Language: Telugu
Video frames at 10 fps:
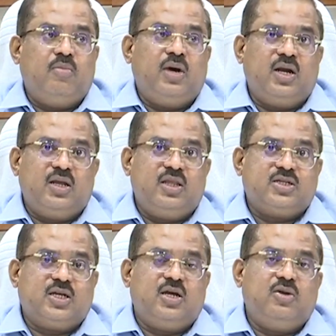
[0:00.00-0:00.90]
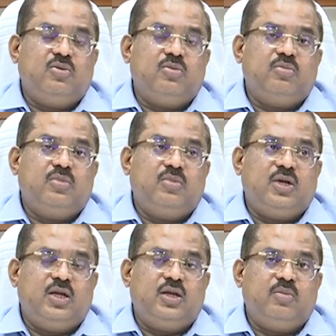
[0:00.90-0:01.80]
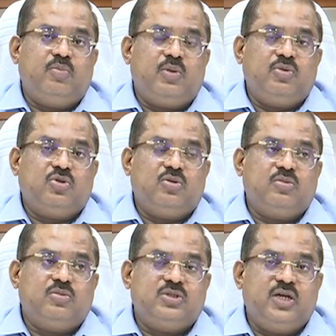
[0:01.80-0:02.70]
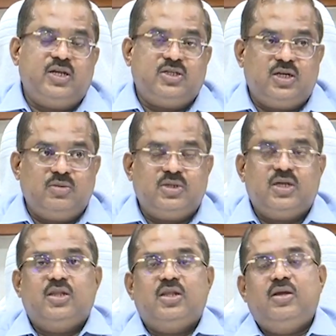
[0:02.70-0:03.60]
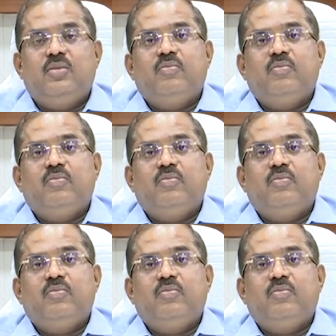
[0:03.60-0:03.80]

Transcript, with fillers: మార్గదర్శకాలు మరి ప్రభుత్వం జారీ చేయడం జరిగింది